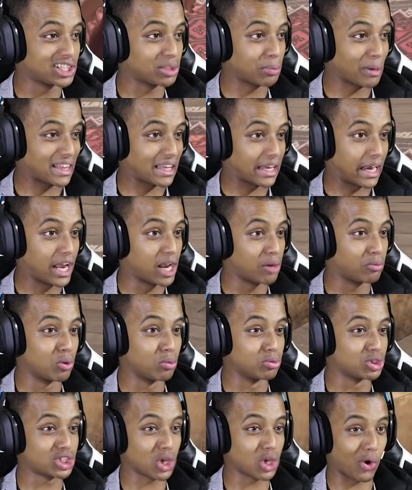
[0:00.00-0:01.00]
لا يا جماعه ترى انا
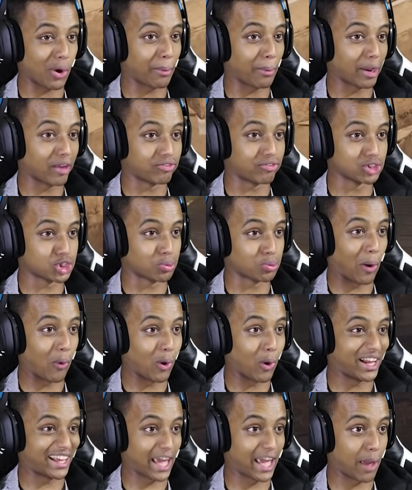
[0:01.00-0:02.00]
مو مستوعب اني فزت
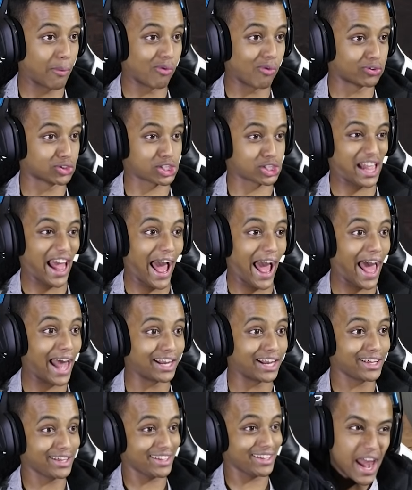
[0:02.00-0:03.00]
باول جيم وفزت
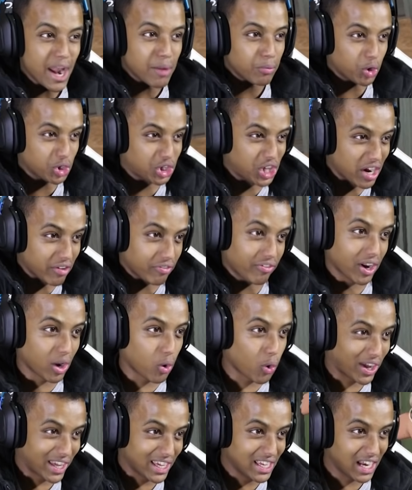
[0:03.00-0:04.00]
حالي انا محترف
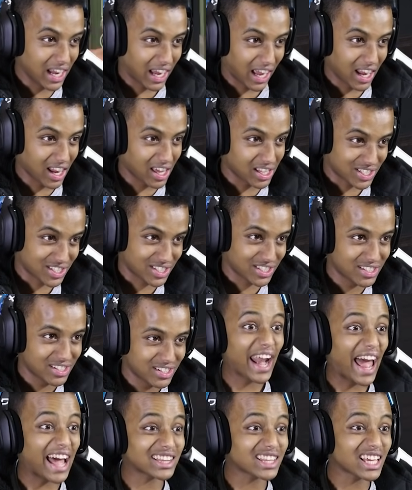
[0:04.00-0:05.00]
الله وكيلك خلاص
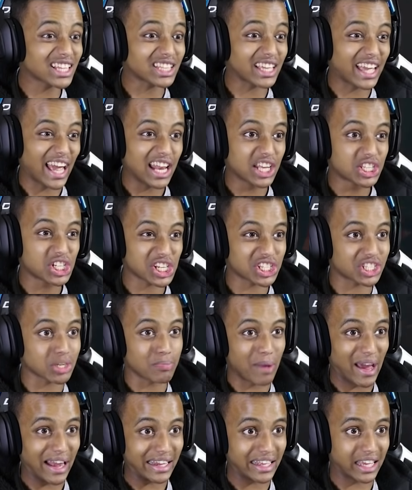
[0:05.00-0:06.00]
راح اطقطق على
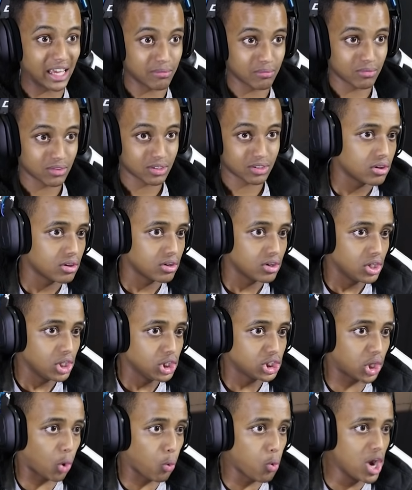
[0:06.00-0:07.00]
جيسون بهالجيم
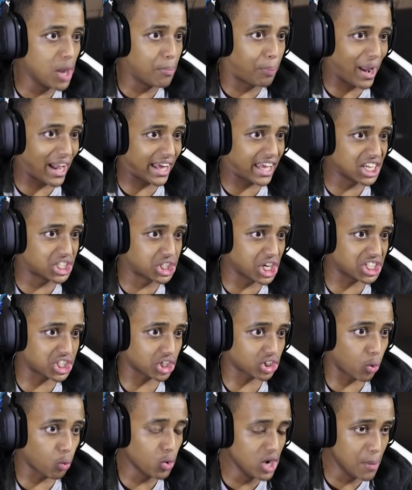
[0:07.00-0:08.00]
طولي بالك يا
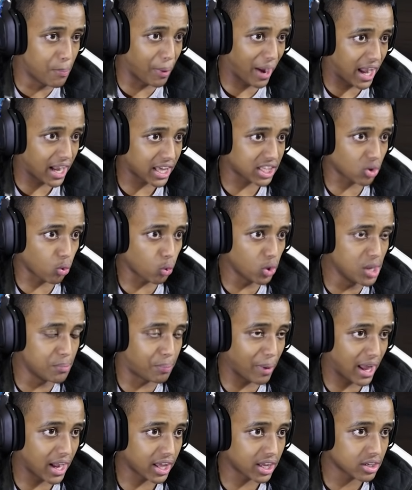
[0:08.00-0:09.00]
جيسون طولي بالك
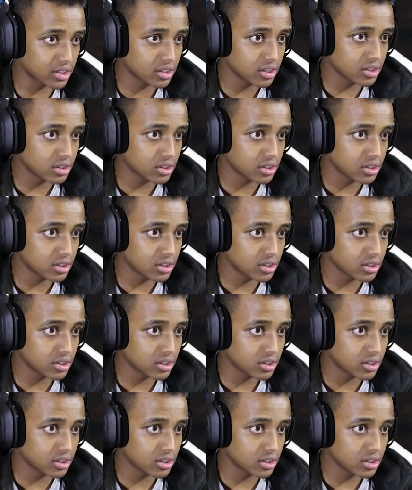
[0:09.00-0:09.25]
طولي بالك